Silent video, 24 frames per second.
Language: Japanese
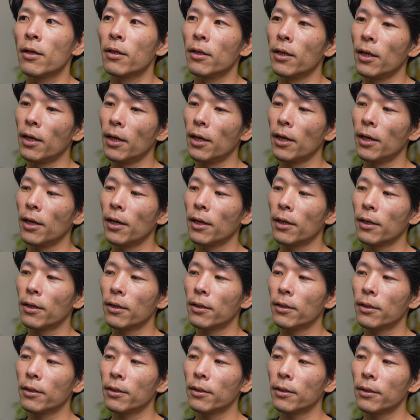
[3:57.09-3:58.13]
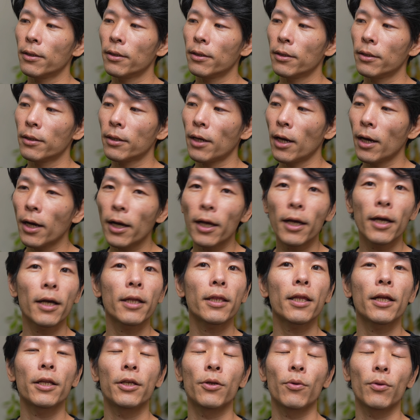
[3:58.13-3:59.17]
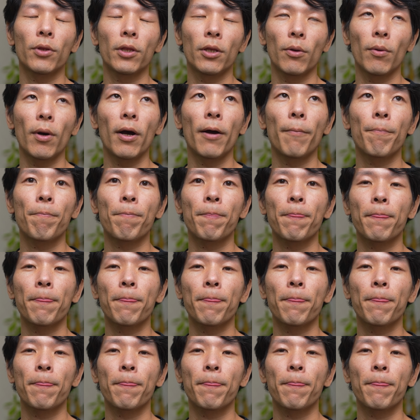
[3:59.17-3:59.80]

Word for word: えー、考え方によっては、